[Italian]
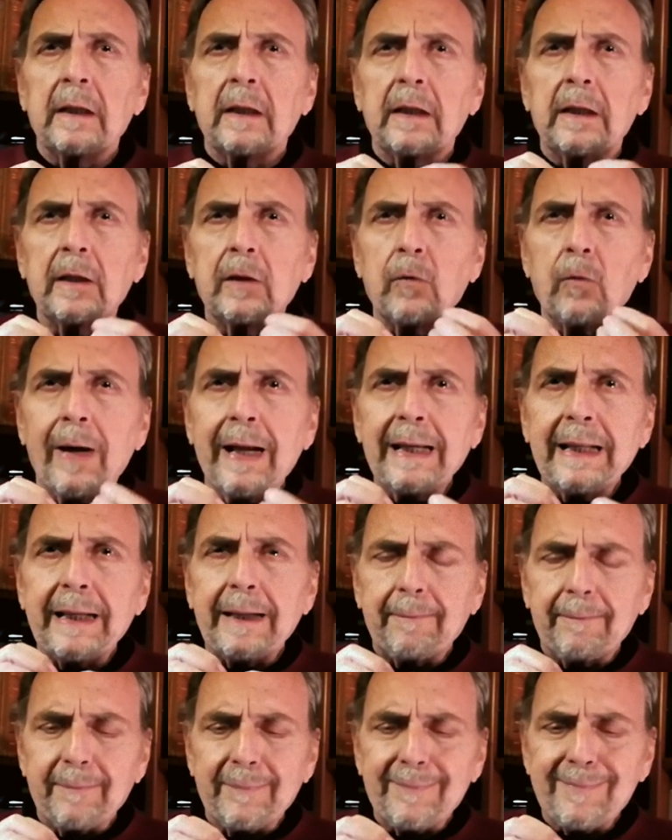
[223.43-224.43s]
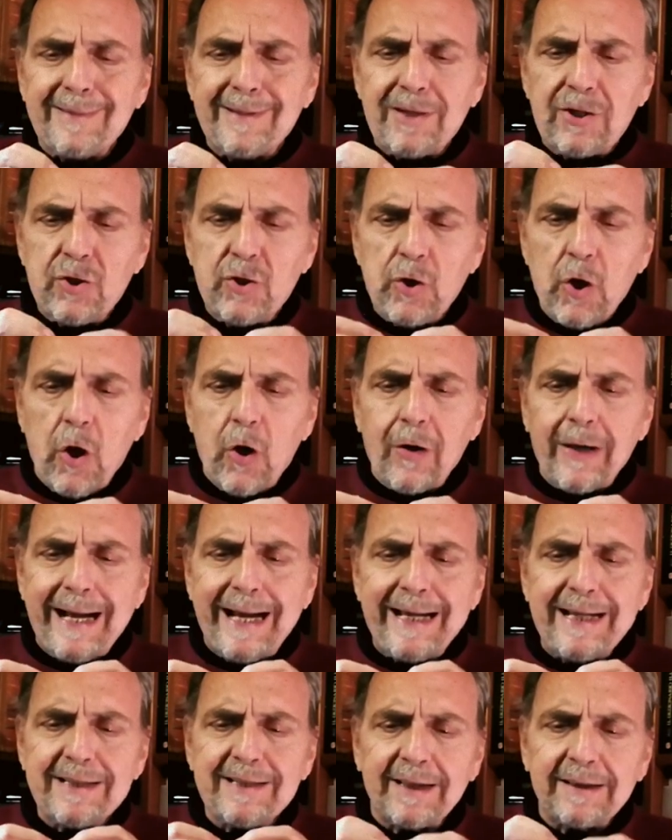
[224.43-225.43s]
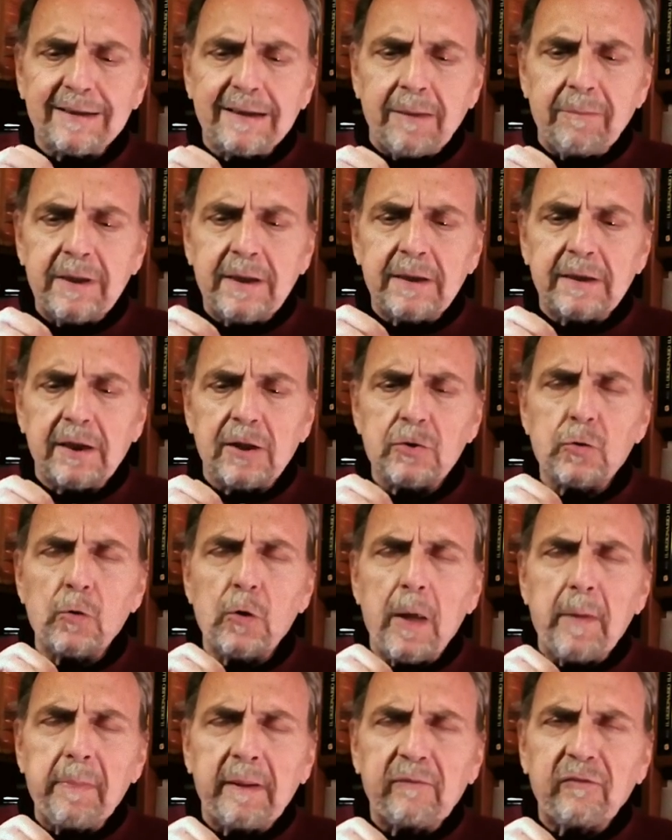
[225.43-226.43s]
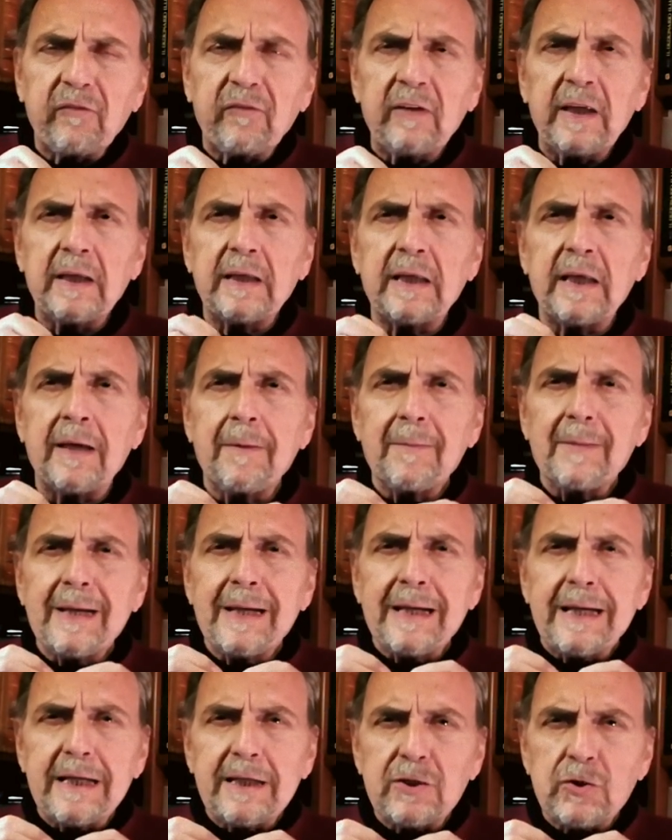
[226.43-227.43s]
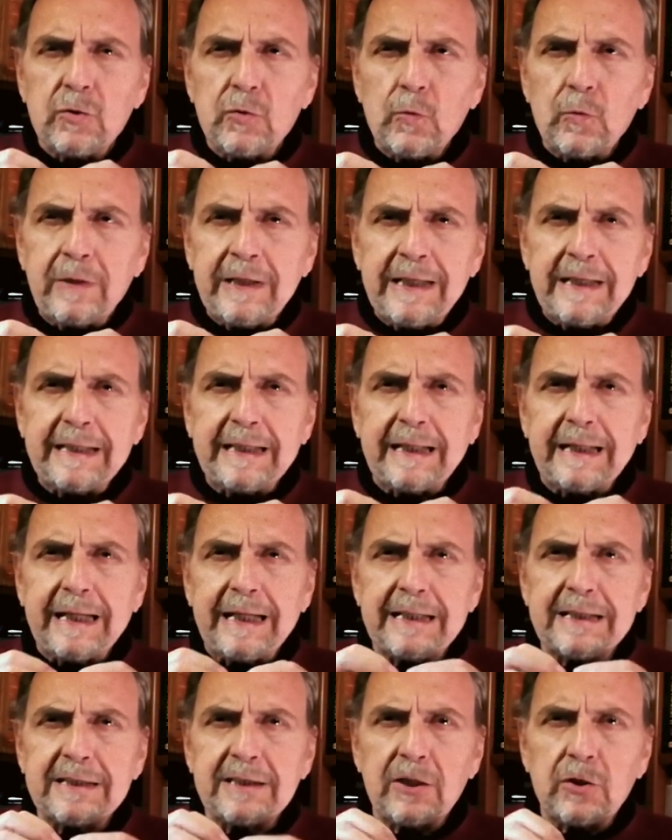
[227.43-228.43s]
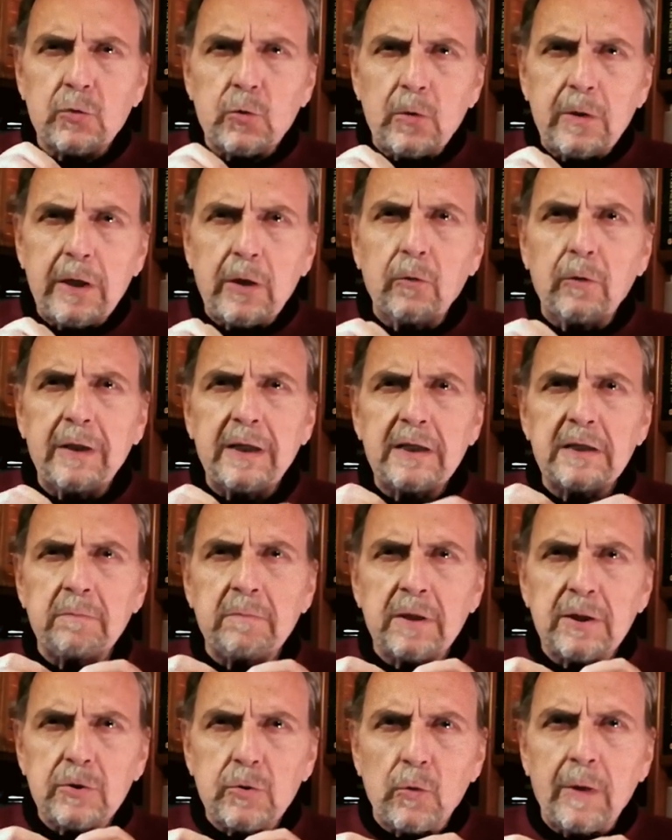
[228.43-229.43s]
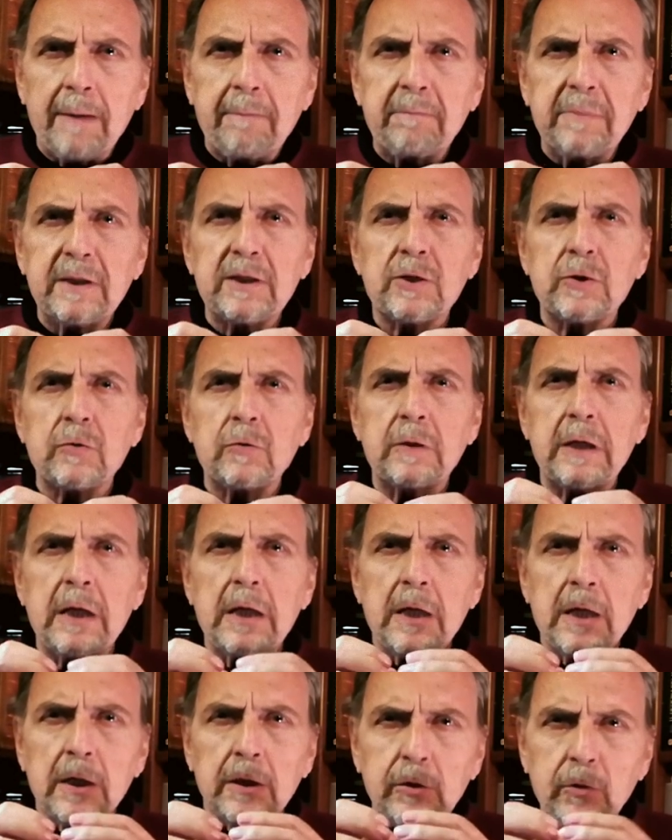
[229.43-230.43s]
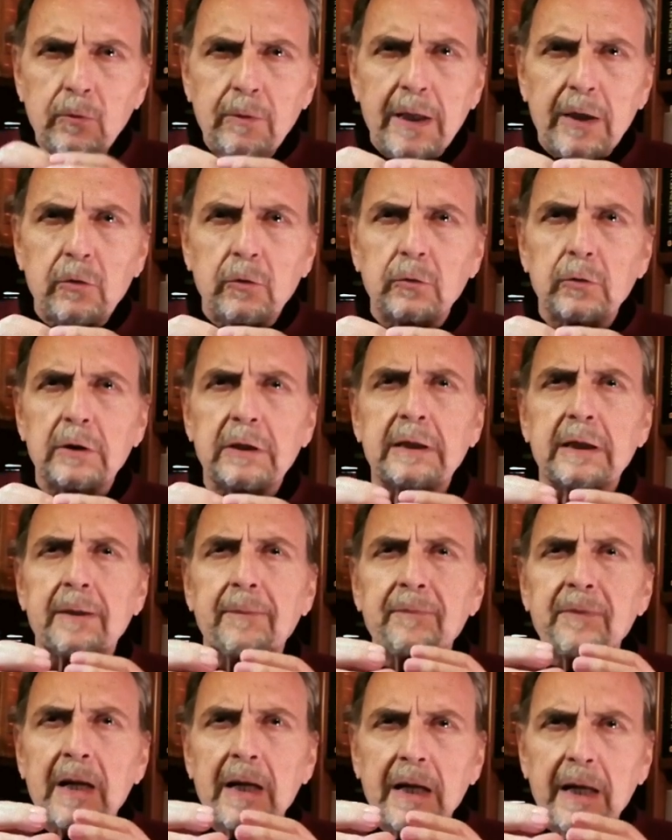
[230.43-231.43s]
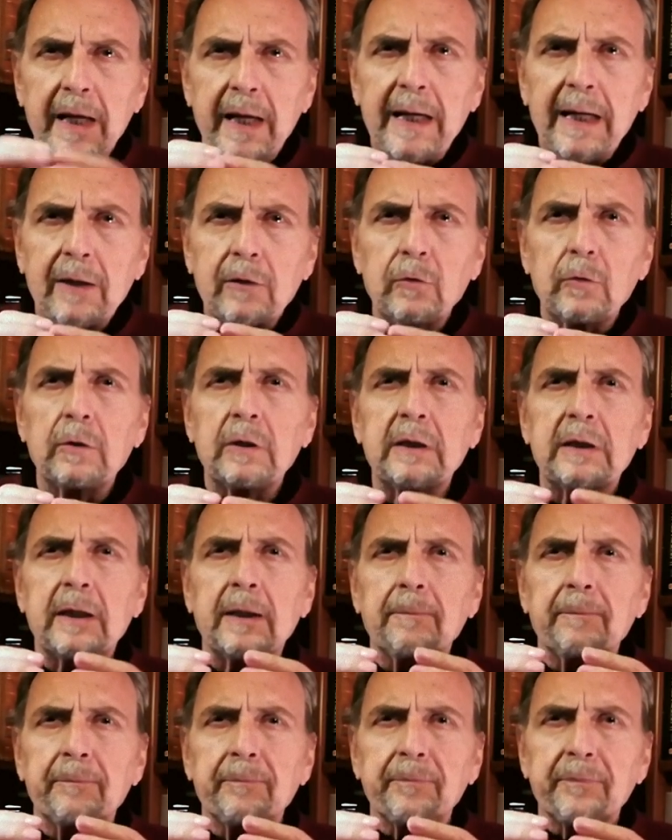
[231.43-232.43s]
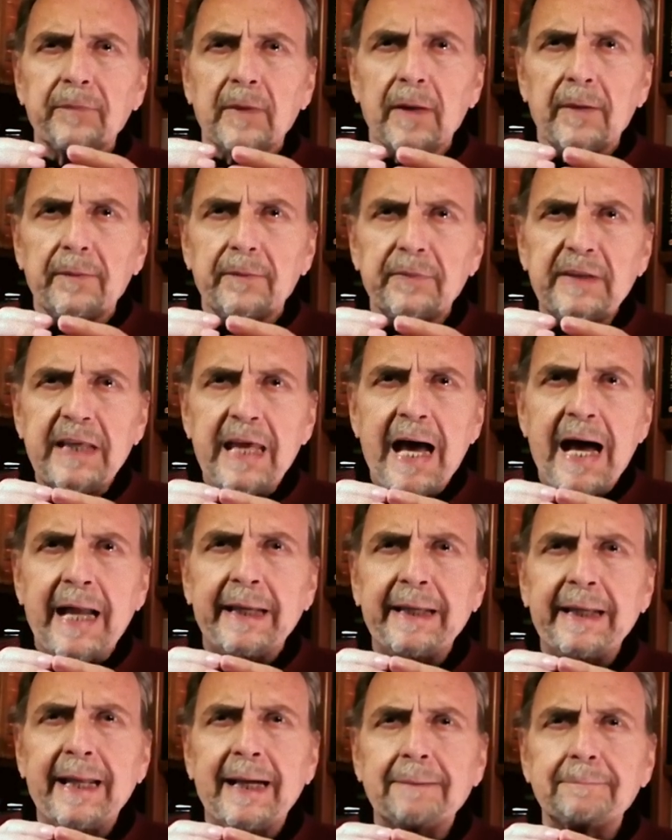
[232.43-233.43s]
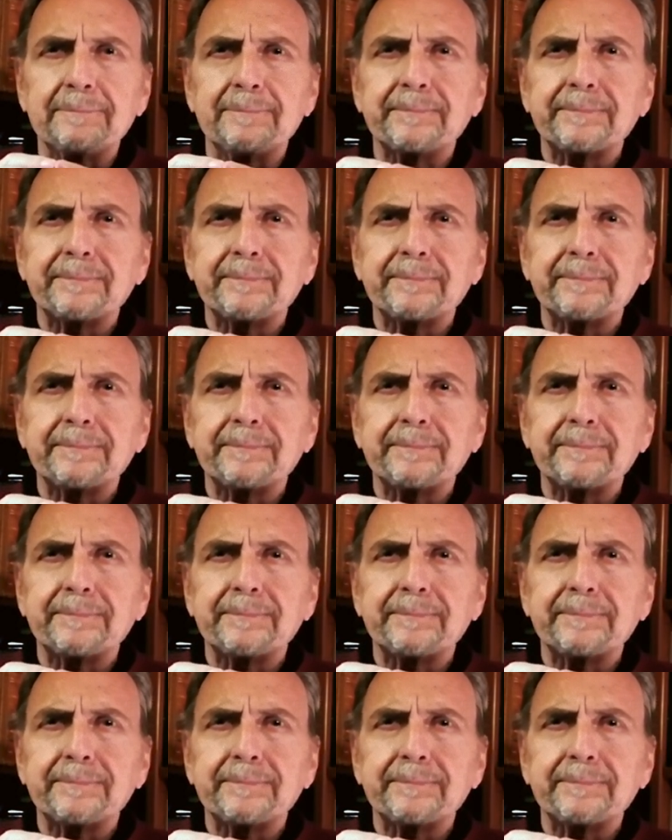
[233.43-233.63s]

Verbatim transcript: il quale gioca esattamente sulle perfidie e sugli interessi, sugli egoismi e sulle ambizioni di una corte. È la corte di Anna,